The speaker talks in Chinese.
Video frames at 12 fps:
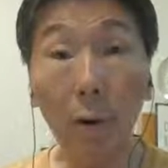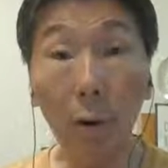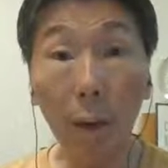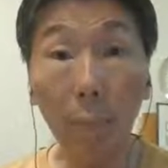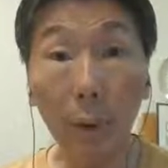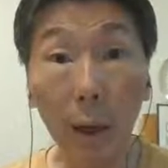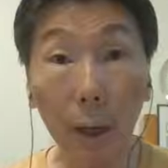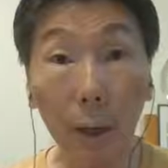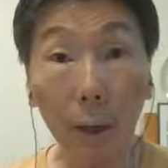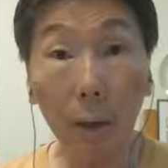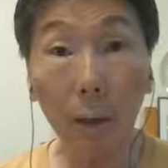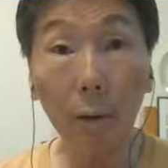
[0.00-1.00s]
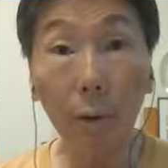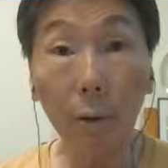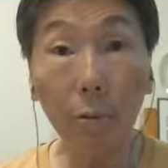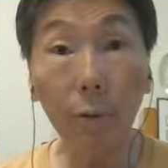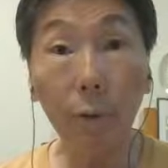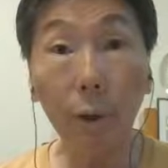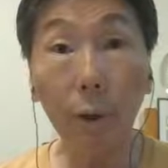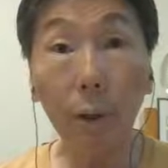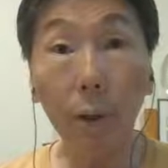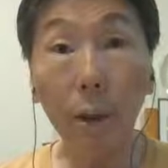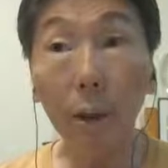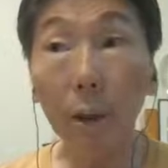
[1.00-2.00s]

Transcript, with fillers: 后来被空军，